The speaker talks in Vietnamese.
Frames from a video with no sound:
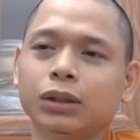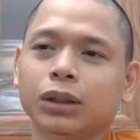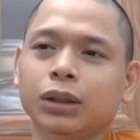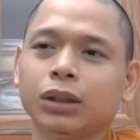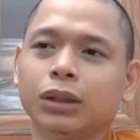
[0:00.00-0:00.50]

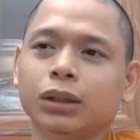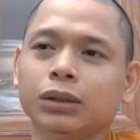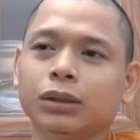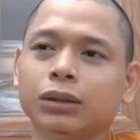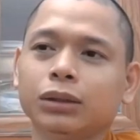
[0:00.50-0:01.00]
à,
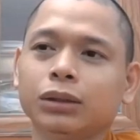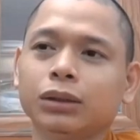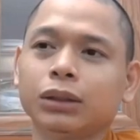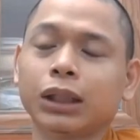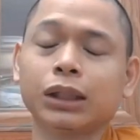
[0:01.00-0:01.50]

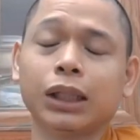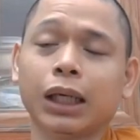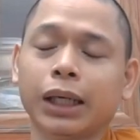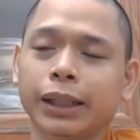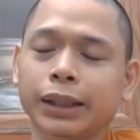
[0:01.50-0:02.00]
cái thứ
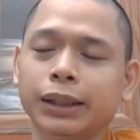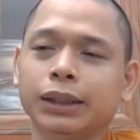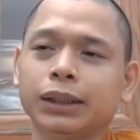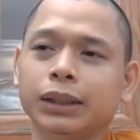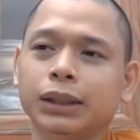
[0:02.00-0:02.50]
hai
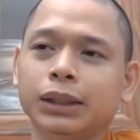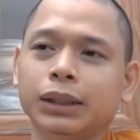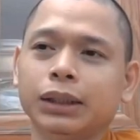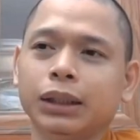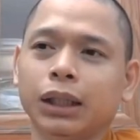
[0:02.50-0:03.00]

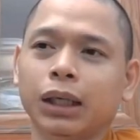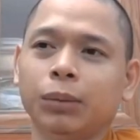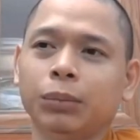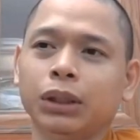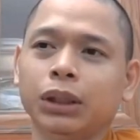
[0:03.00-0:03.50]

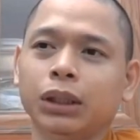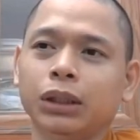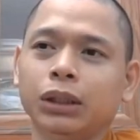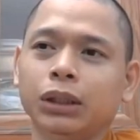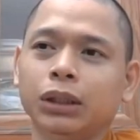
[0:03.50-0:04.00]
là mình
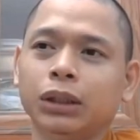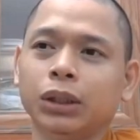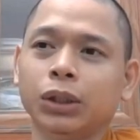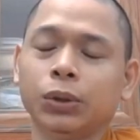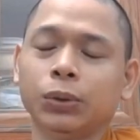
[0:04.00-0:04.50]
nên
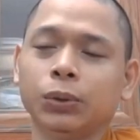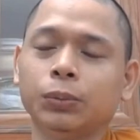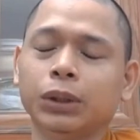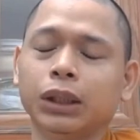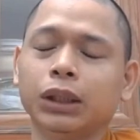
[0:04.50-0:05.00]
hiểu
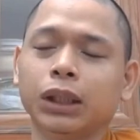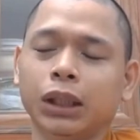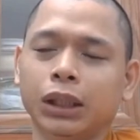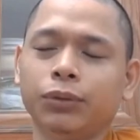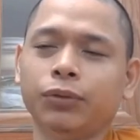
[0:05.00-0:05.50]
mình nên
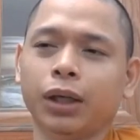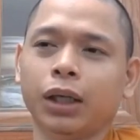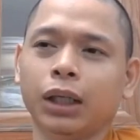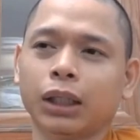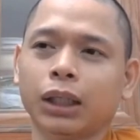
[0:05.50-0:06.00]
nghĩ
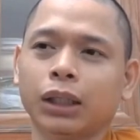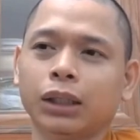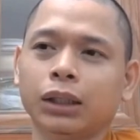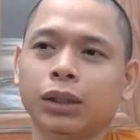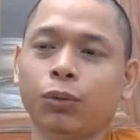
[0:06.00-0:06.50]
về
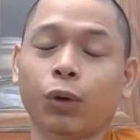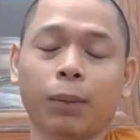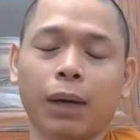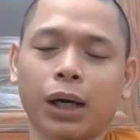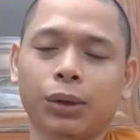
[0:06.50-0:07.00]
cái ờ, quả
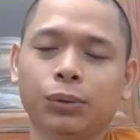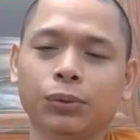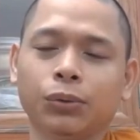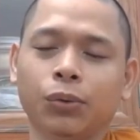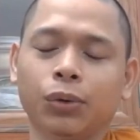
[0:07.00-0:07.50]
báo
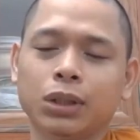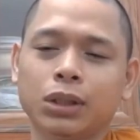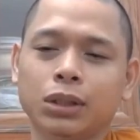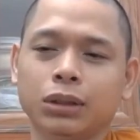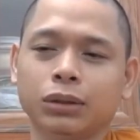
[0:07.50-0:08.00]
của cái
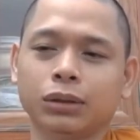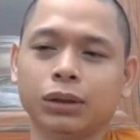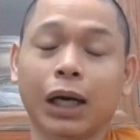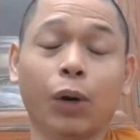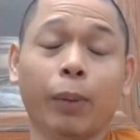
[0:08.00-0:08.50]
sự
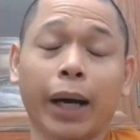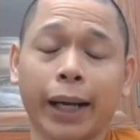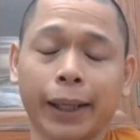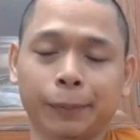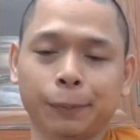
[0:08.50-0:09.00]
ngạo
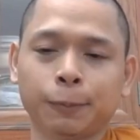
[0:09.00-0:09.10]
mạn